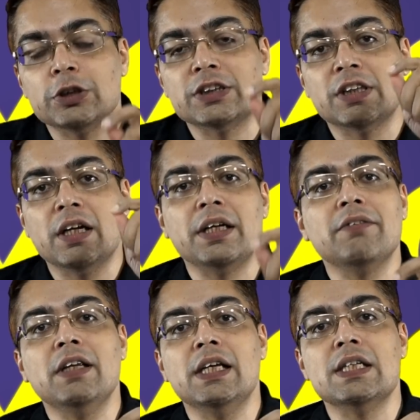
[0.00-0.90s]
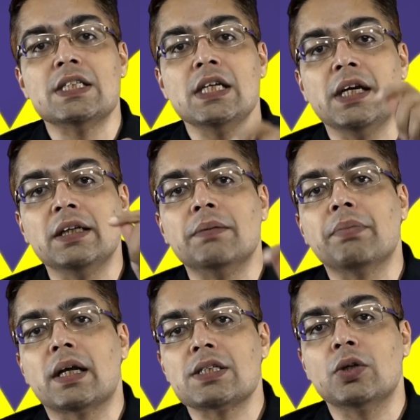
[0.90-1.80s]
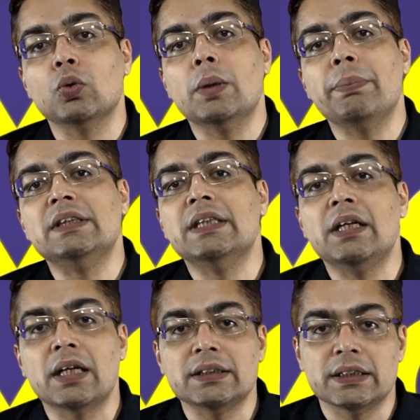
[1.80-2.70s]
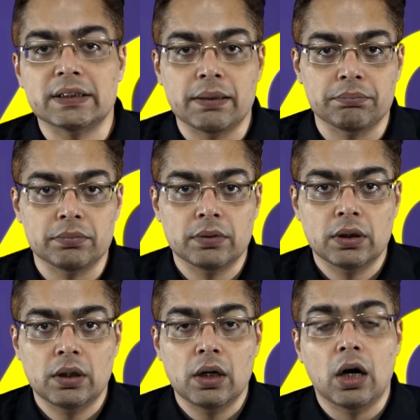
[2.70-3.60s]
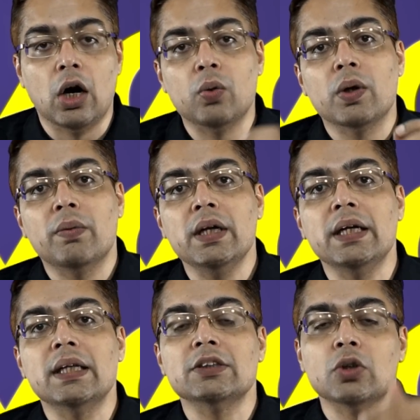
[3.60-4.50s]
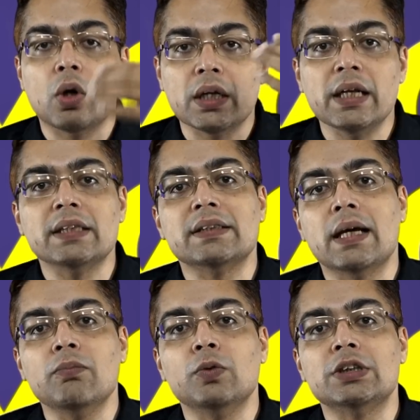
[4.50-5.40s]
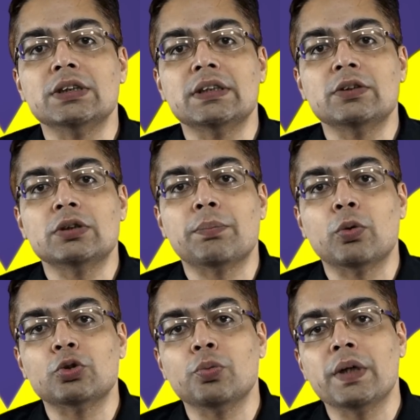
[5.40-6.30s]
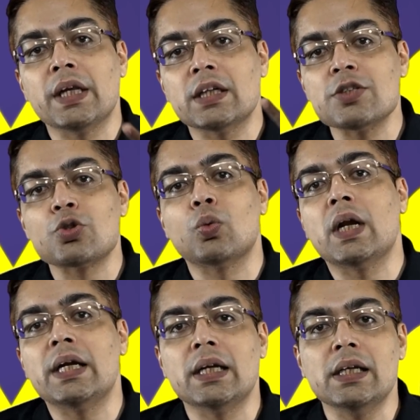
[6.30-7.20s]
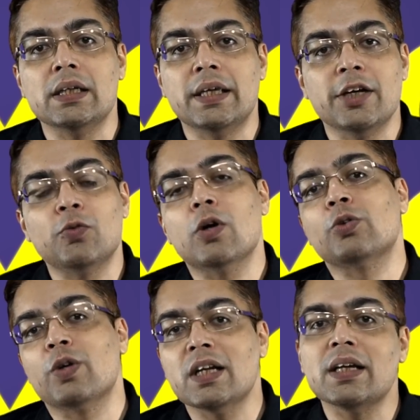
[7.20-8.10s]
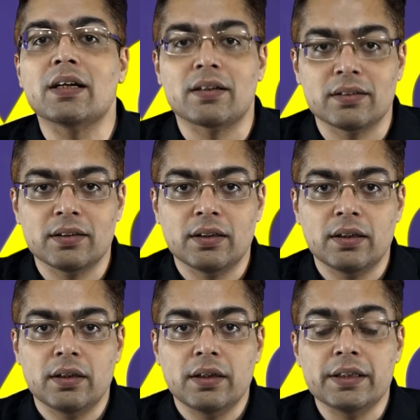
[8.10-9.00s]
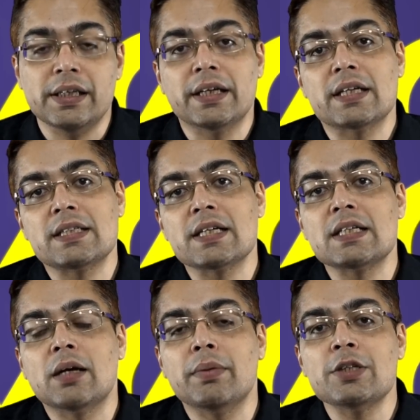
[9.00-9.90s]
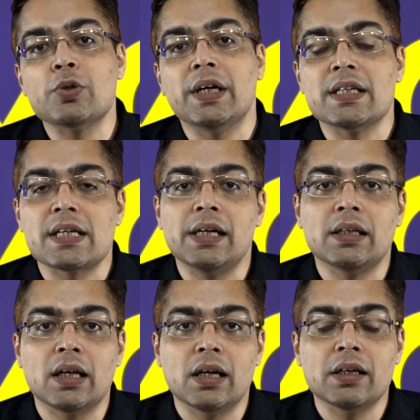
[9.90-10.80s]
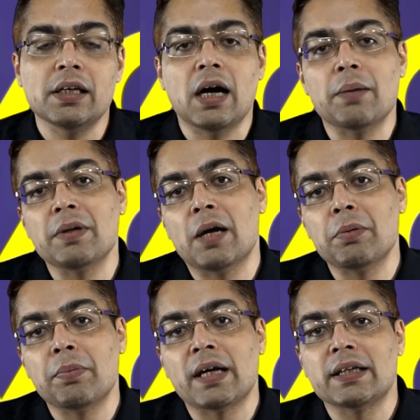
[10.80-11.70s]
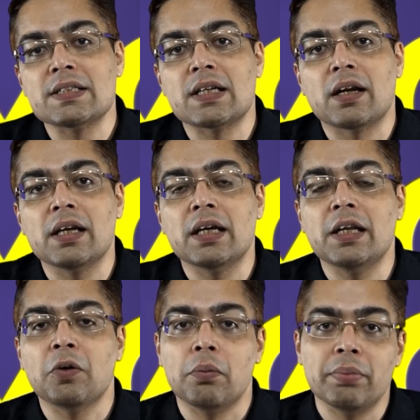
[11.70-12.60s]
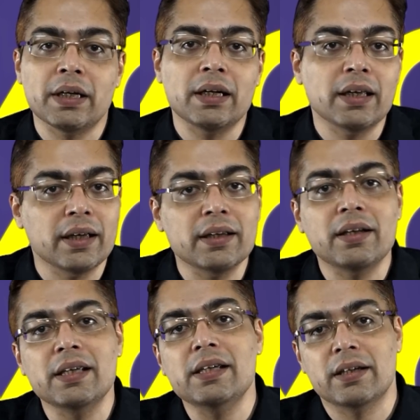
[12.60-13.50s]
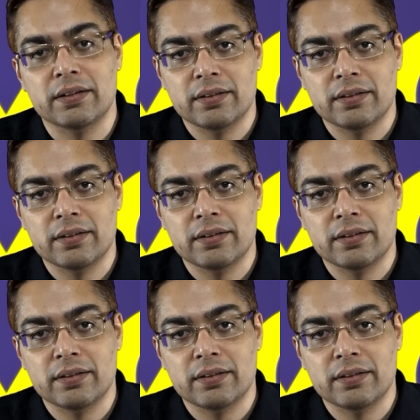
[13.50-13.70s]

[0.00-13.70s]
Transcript: विच इज रिलेटिवली ईजी इन कंपेरिजन टू द पीजी एंट्रेंस एग्जाम हाउ एवर इट इज नॉट एन एग्जाम विच इज सपोज टू बी टेकन सो लाइटली केक वॉक थोड़ी ना यार ये एक ऐसा एग्ज़ाम है जो ये डिसाइड करेगा कि आप यहाँ पे प्रैक्टिस करने के लिए कॉम्पिटेंट हैं या नहीं हैं